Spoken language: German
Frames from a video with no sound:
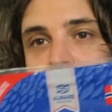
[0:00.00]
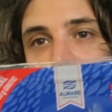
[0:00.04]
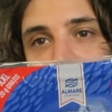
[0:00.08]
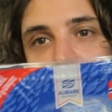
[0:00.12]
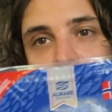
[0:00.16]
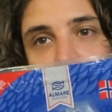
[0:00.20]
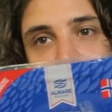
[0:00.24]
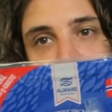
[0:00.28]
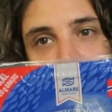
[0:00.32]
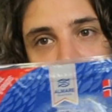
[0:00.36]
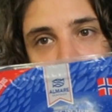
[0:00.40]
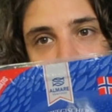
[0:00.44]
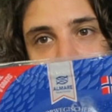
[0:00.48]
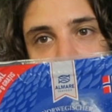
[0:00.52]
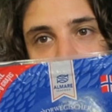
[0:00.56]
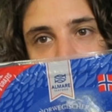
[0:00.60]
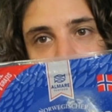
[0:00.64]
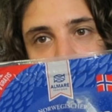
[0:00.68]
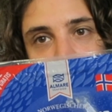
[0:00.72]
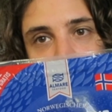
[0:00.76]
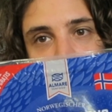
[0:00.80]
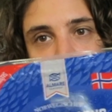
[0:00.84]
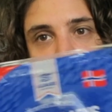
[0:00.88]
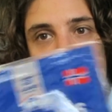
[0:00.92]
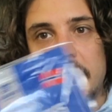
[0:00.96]
in der Pfanne
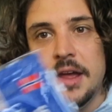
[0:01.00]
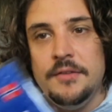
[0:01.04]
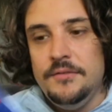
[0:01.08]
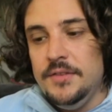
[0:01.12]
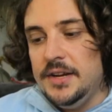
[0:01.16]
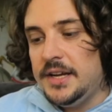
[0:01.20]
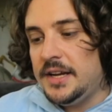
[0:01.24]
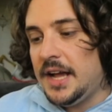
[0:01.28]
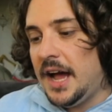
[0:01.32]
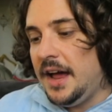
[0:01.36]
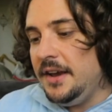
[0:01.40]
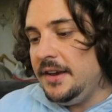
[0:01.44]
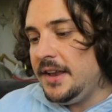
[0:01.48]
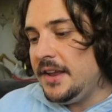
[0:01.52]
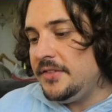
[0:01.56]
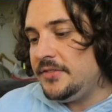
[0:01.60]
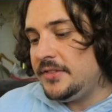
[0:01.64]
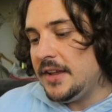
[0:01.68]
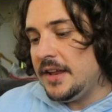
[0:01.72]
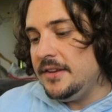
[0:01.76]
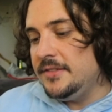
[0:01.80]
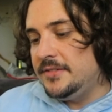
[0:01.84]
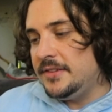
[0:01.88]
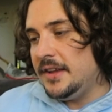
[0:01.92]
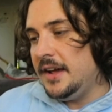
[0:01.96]
verrückt. Wie kann das
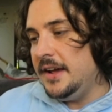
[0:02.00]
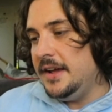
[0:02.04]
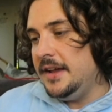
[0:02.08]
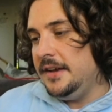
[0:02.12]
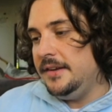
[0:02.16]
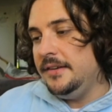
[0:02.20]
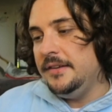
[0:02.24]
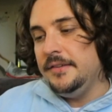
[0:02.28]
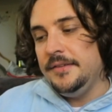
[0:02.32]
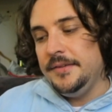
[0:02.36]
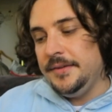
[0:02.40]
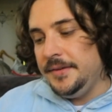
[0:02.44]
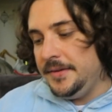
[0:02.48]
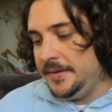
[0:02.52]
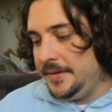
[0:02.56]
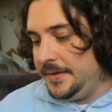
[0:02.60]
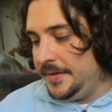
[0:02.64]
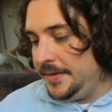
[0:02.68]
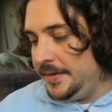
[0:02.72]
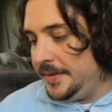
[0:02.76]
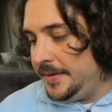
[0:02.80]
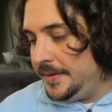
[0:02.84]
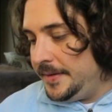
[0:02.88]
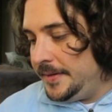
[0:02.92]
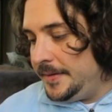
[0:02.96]
denn sein?
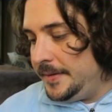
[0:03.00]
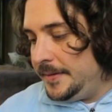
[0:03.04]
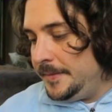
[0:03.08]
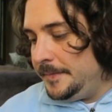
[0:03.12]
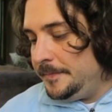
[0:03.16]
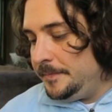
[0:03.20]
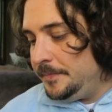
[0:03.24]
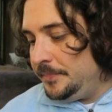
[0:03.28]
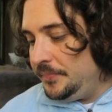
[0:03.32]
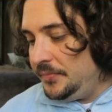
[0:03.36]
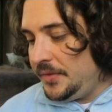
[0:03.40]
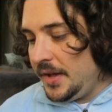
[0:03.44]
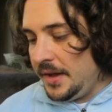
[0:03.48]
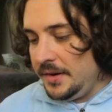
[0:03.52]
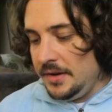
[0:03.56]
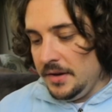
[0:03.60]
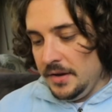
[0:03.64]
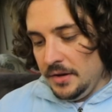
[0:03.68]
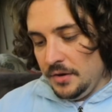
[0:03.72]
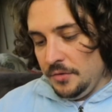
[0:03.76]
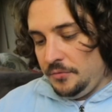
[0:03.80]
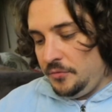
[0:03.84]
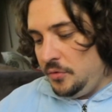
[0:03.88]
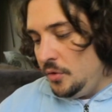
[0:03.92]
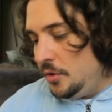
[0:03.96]
Dann äh,
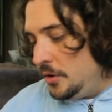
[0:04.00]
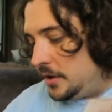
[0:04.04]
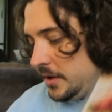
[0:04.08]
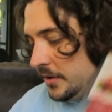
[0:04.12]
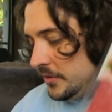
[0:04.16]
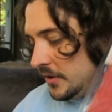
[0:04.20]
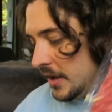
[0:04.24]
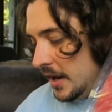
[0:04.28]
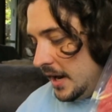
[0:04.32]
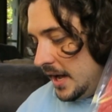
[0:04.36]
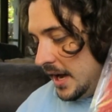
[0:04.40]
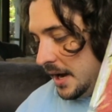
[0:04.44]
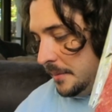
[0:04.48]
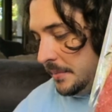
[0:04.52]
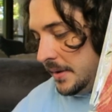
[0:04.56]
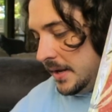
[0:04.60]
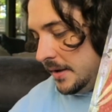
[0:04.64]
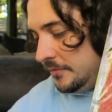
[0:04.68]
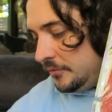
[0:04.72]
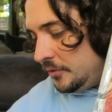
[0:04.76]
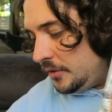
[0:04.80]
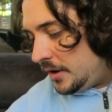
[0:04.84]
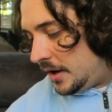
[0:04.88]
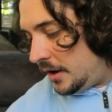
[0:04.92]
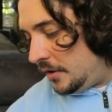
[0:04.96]
Geflügelsalami
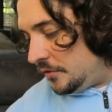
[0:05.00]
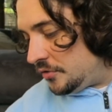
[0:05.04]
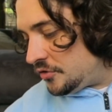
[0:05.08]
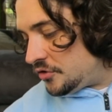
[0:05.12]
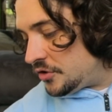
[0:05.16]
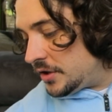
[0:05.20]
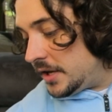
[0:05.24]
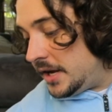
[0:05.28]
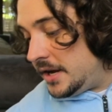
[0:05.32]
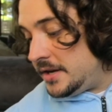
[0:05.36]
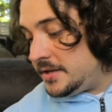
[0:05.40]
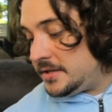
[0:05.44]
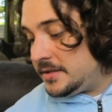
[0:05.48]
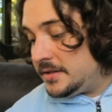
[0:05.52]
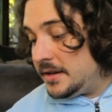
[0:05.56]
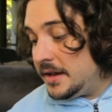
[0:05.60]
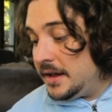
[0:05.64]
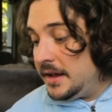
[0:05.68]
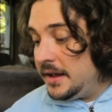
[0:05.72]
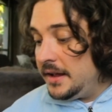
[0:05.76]
für den Aufstrich.